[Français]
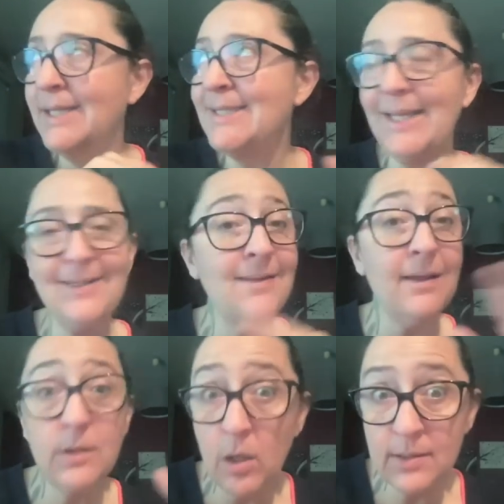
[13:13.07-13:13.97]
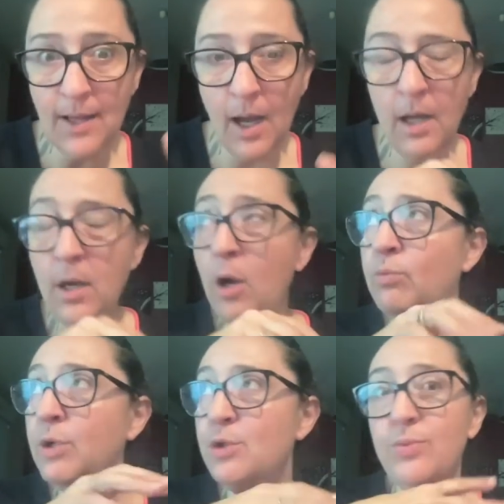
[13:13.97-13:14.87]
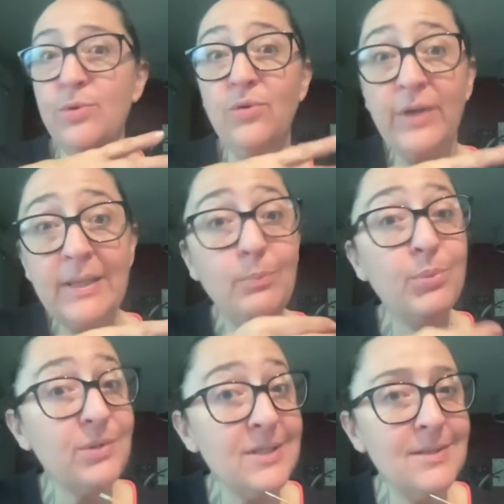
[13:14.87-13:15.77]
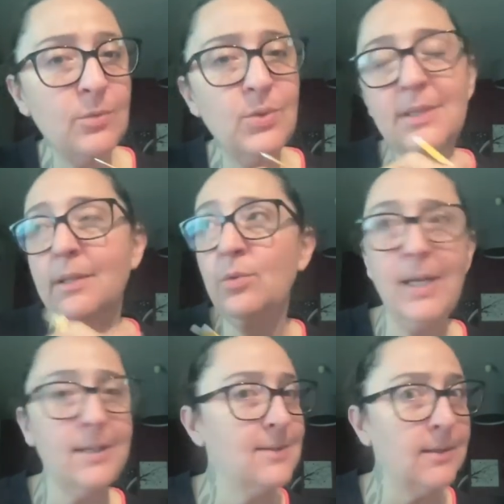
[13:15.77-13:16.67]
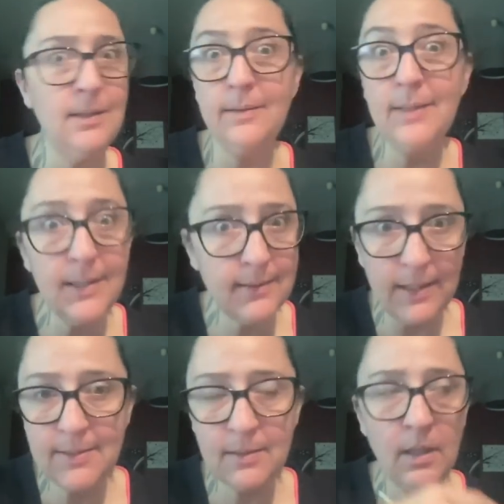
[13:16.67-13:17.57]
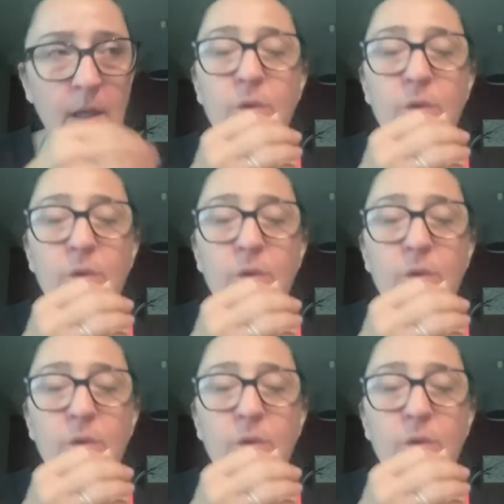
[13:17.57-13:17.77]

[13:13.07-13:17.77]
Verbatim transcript: Certaines adorent ça. Moi je suis plutôt fan des petites aiguilles circulaires, certaines détestent.